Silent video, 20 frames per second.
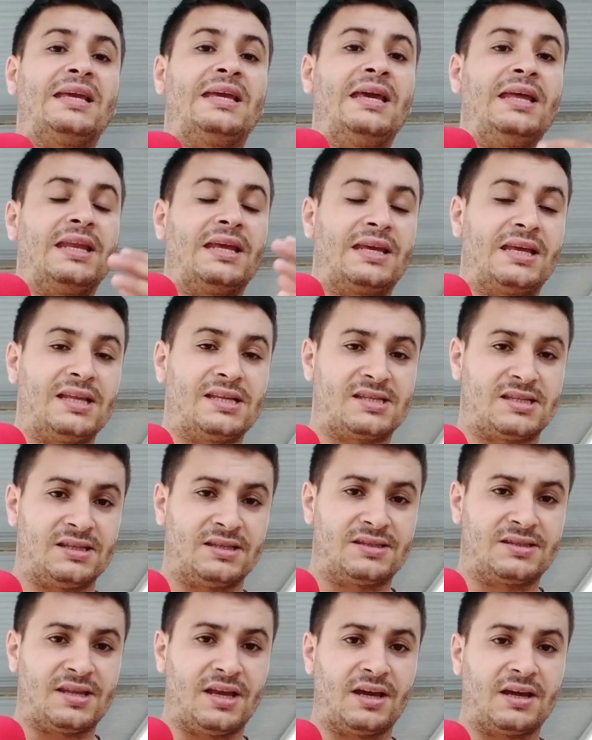كان كنس
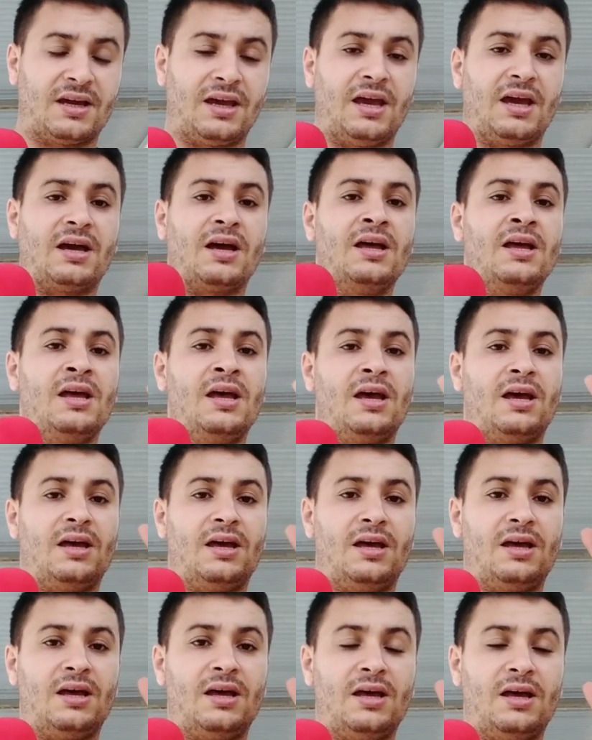التحقيق
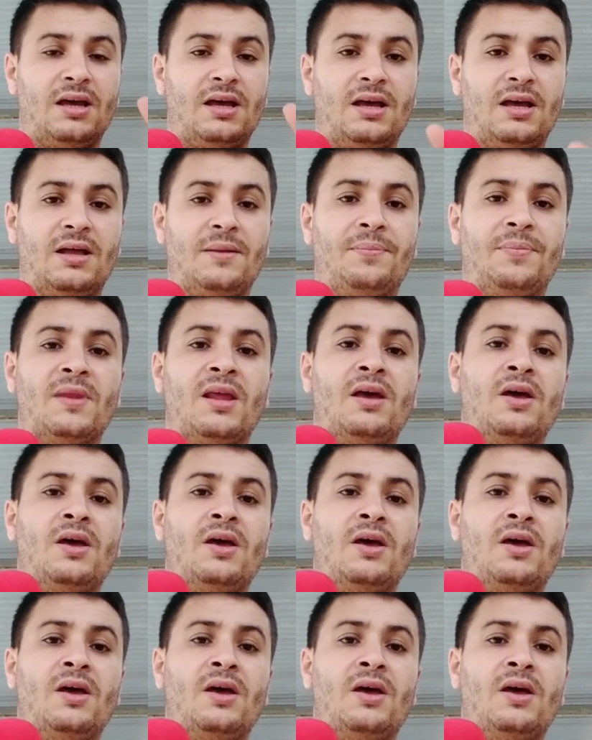آه